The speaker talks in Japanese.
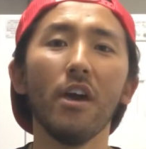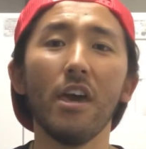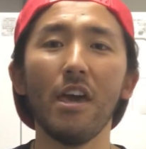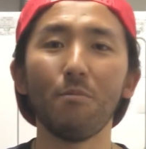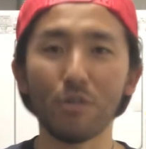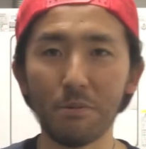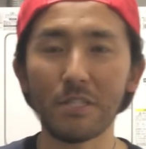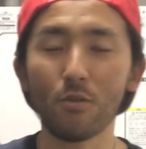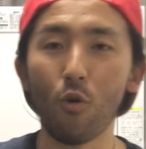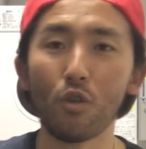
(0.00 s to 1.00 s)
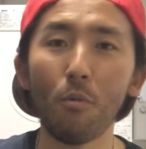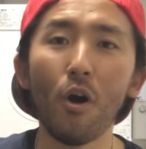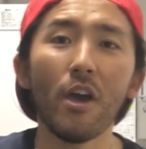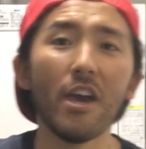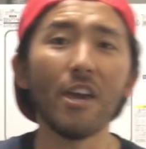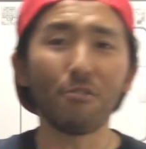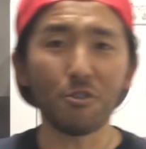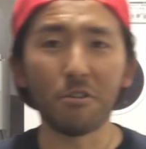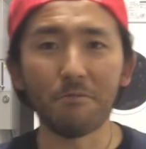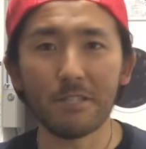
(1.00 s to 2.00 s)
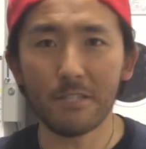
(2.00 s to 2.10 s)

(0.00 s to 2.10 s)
えー、申します。今後とも、えー、よろしくお願いしま